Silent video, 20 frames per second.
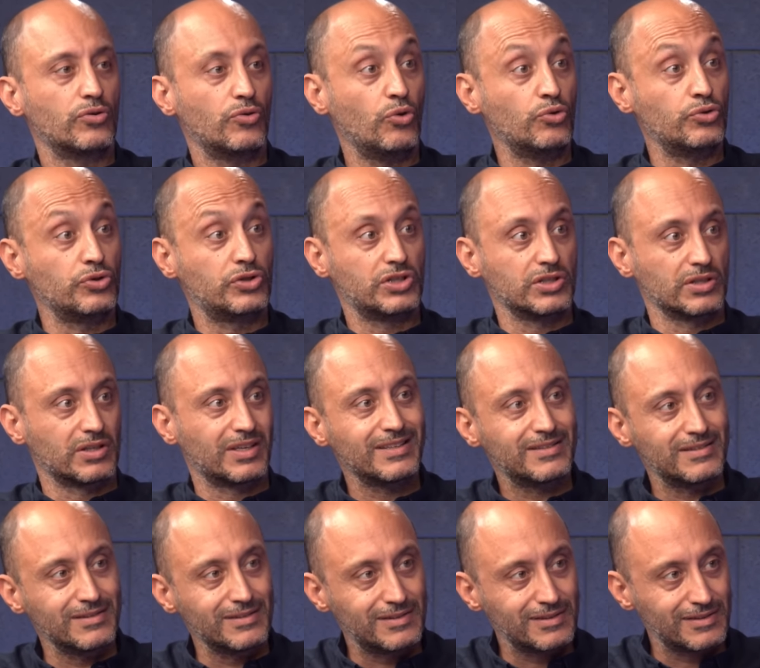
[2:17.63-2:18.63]
13 yıl
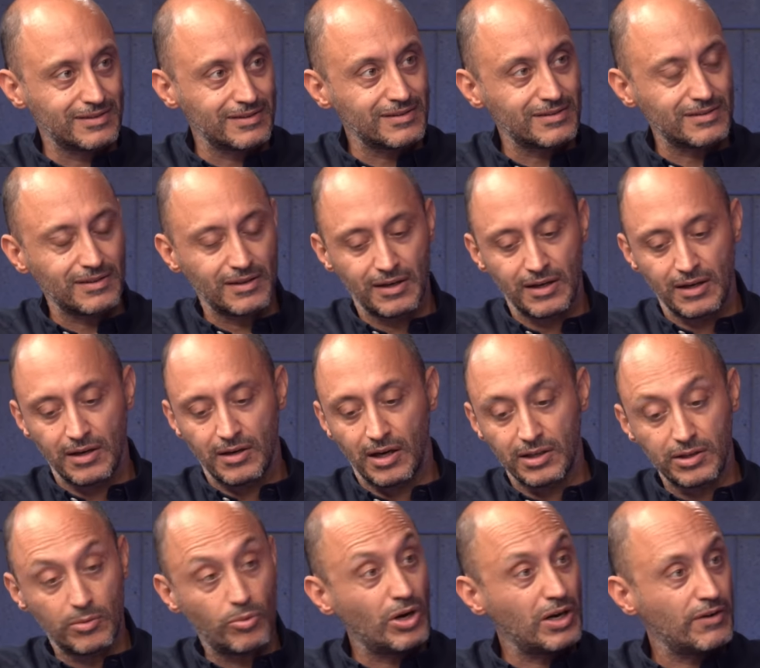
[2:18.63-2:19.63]
kesintisiz
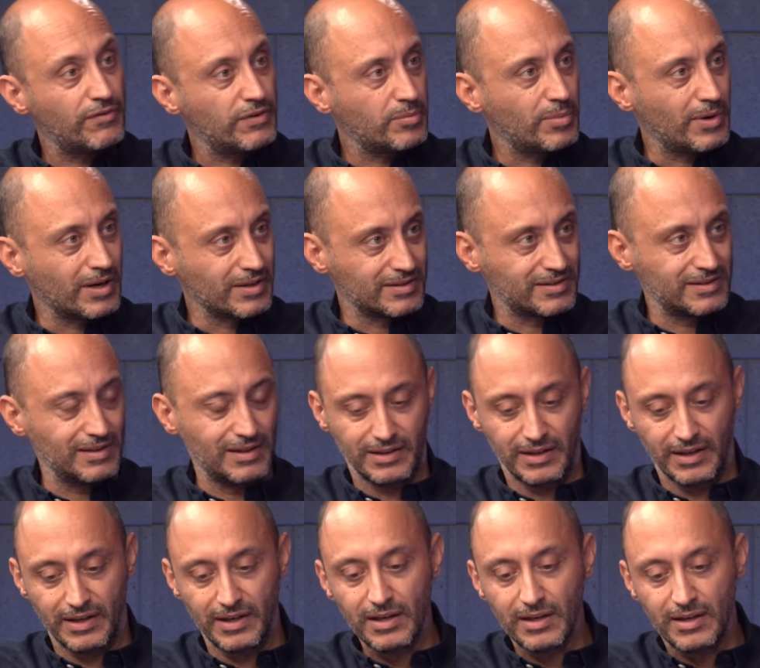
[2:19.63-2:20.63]
ana muhalefet partisi
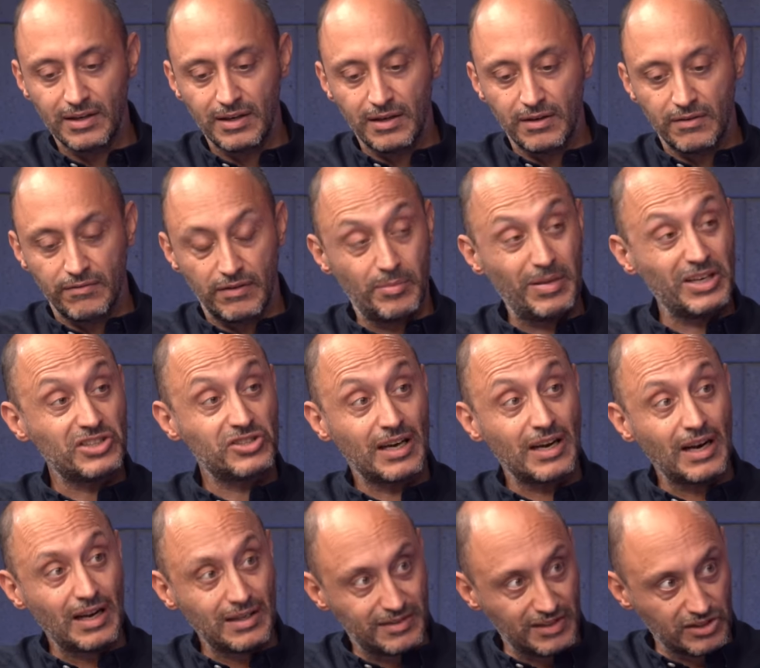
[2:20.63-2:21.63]
lideri ve 5
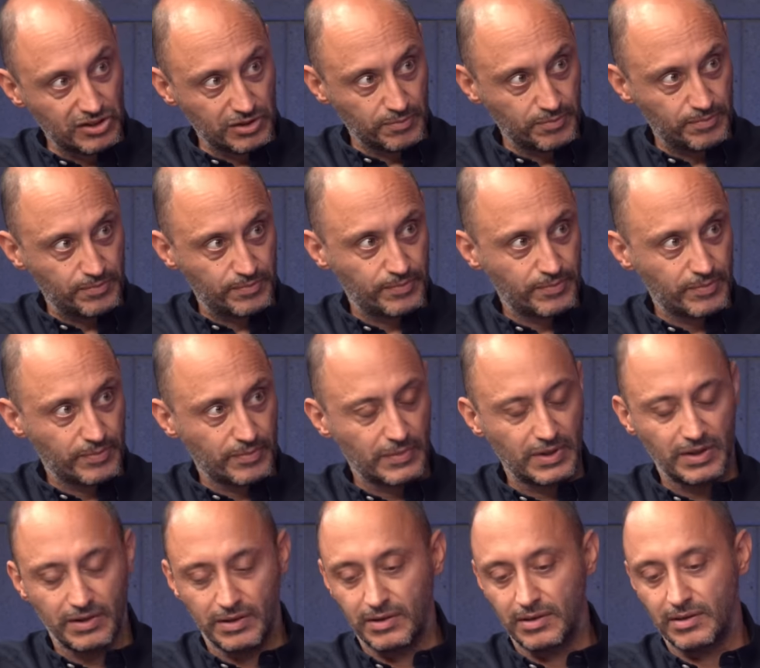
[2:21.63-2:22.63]
genel seçim
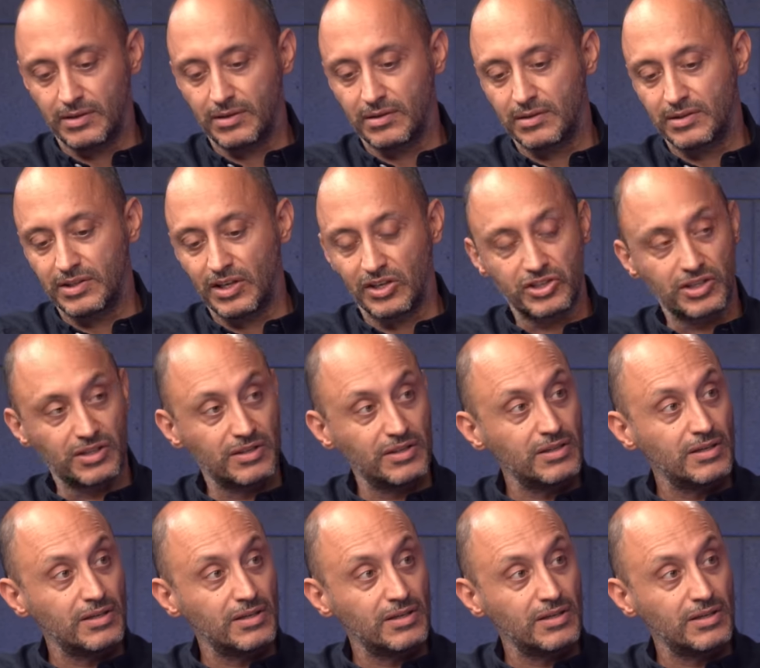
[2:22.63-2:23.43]
e, yaşadı.